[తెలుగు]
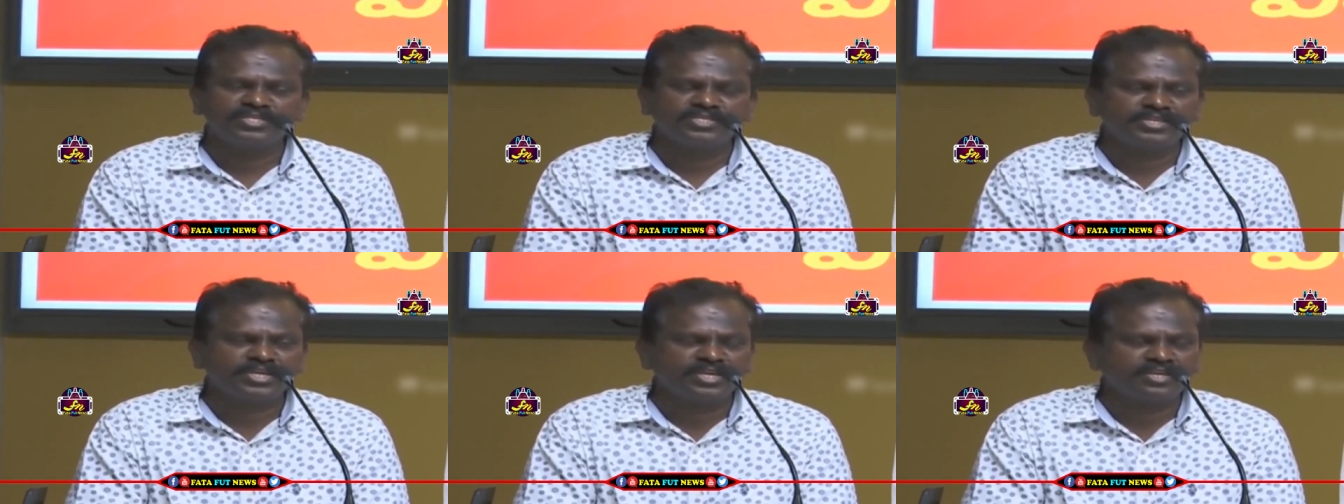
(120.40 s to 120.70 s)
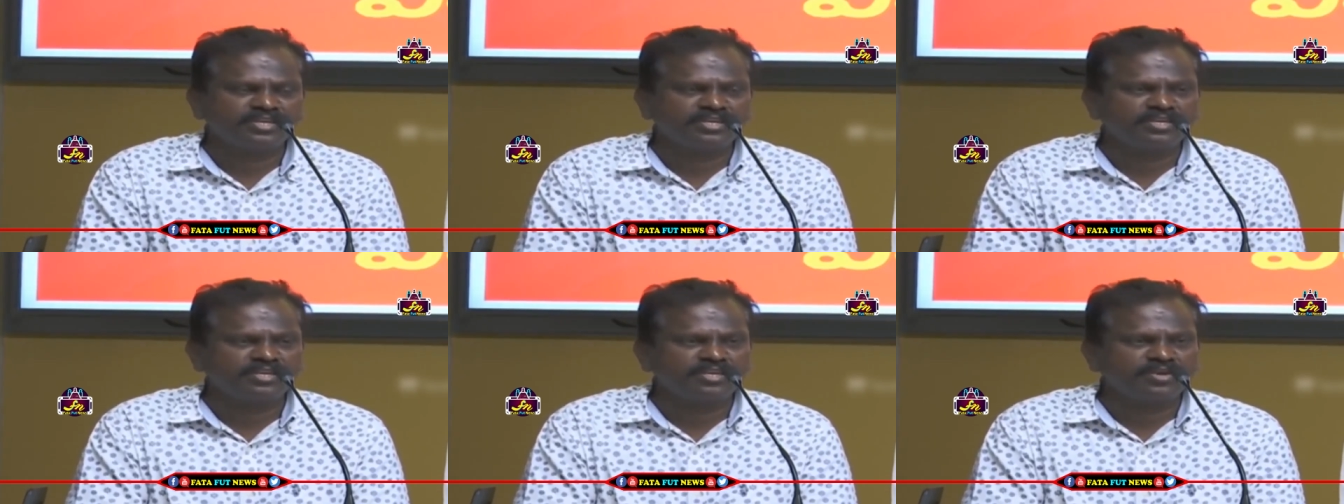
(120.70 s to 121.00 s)
ఈ ఈజ్
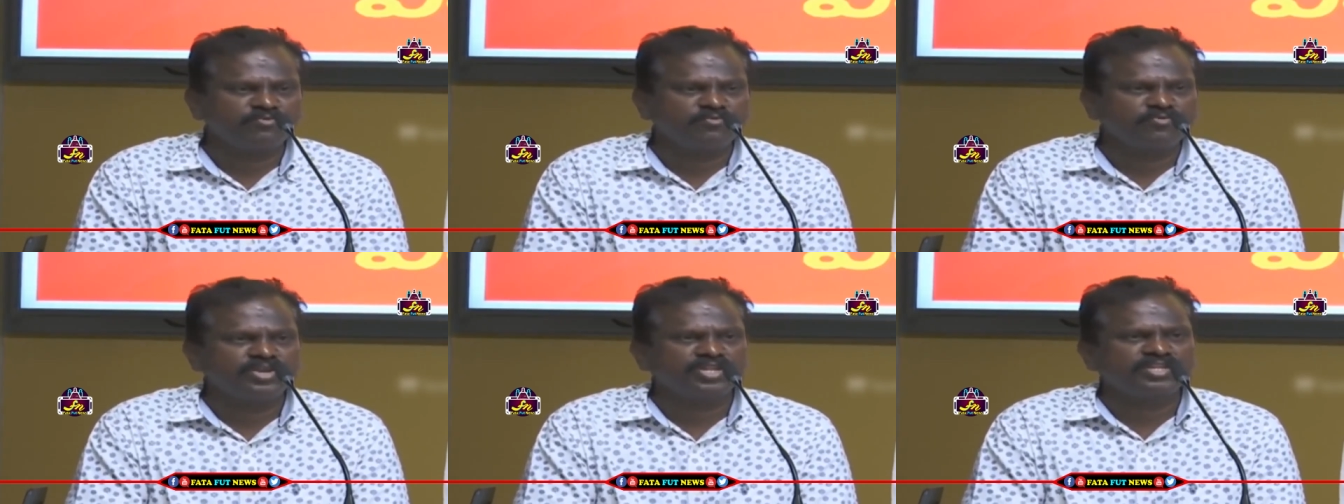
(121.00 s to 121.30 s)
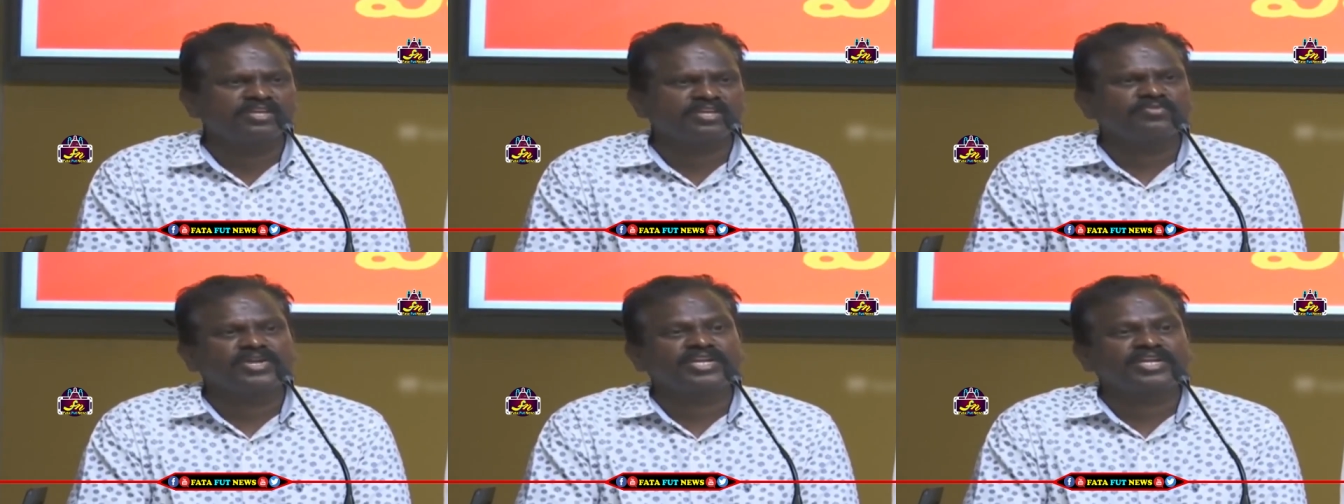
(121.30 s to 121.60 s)
టేకింగ్
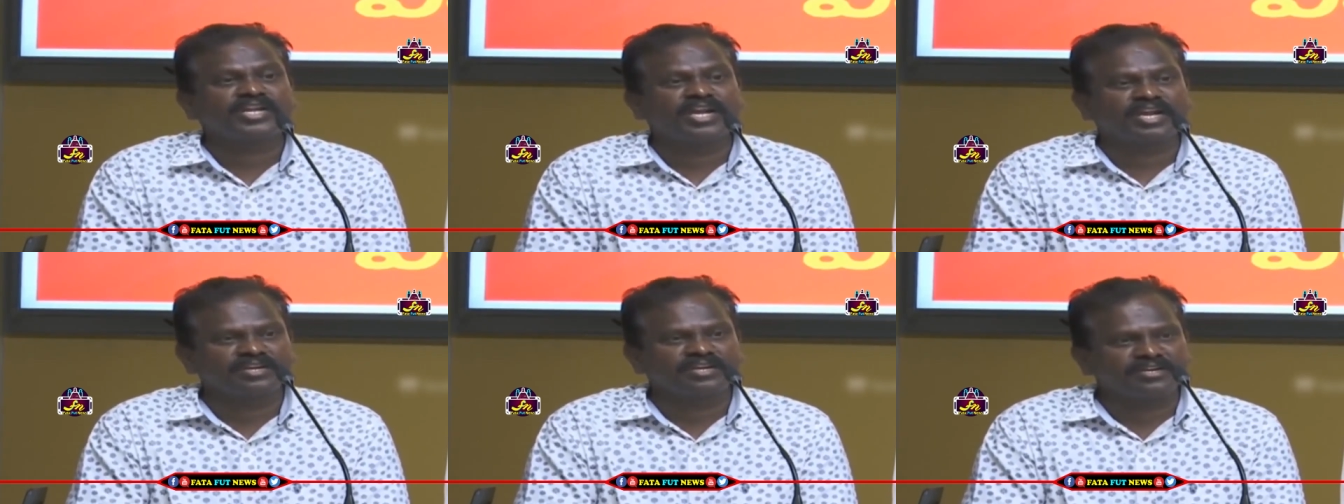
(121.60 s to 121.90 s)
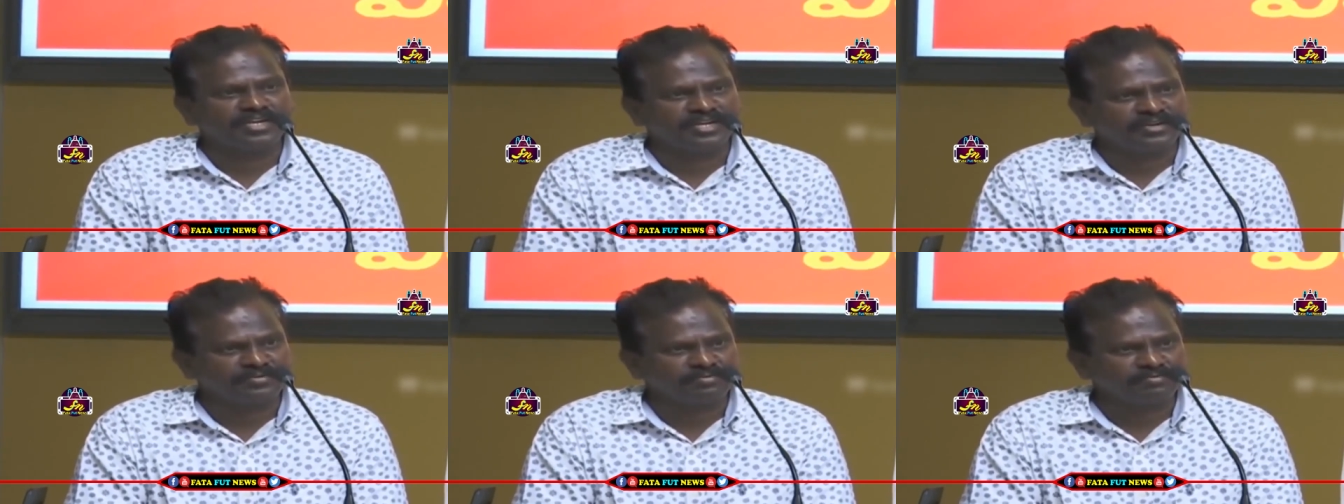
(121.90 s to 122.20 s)
ఎవ్రీథింగ్ ఫర్
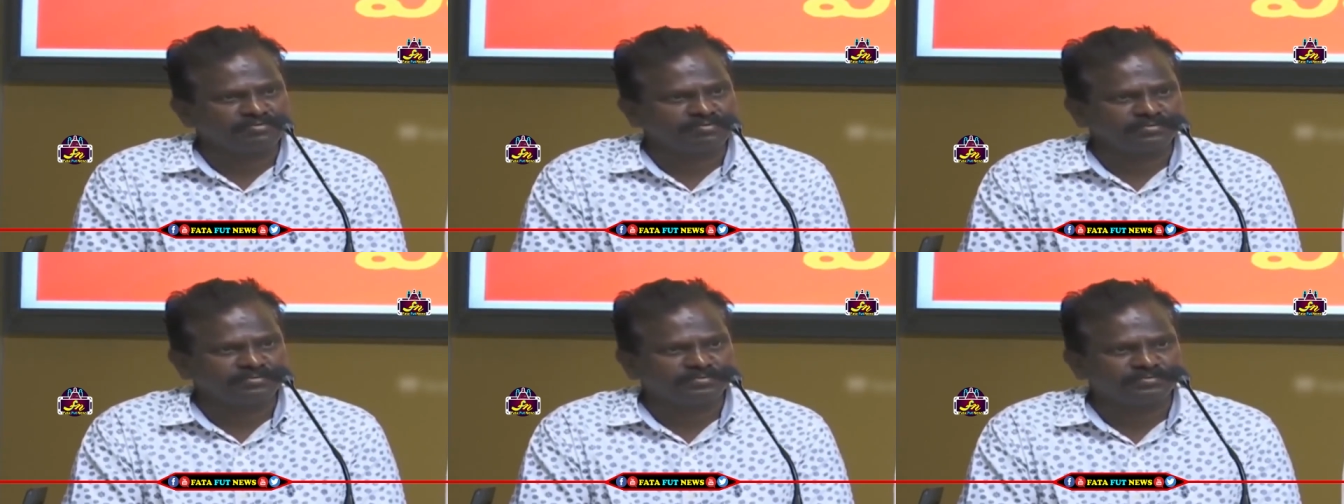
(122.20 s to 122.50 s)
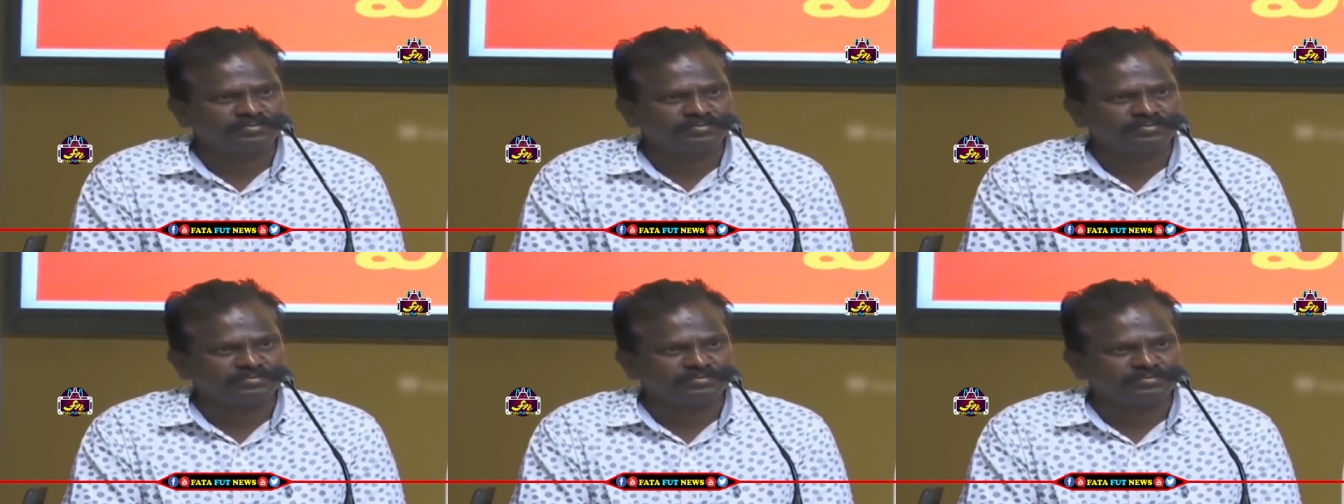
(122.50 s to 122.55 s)
గ్రాంటెడ్